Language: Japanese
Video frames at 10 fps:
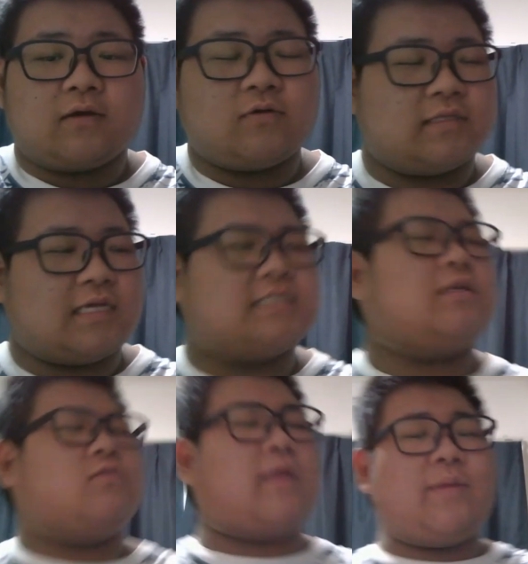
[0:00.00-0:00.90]
これは
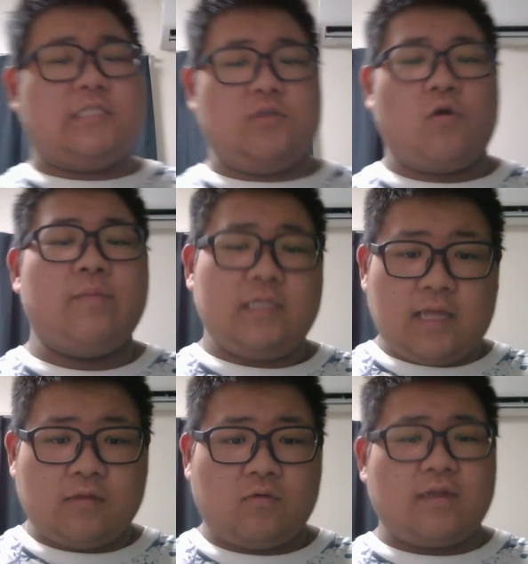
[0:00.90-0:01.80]
ダジャレの魂を込めて
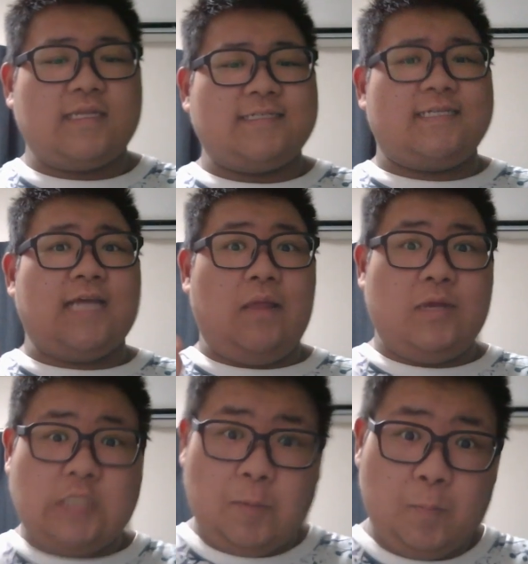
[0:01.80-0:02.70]
ないの。これはダジャレじゃあり
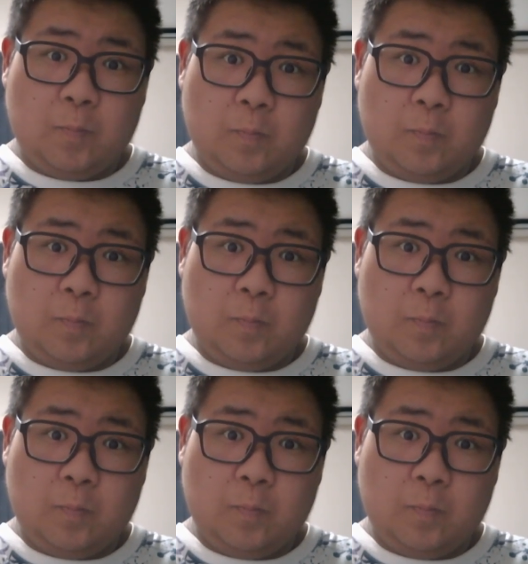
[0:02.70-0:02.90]
ません。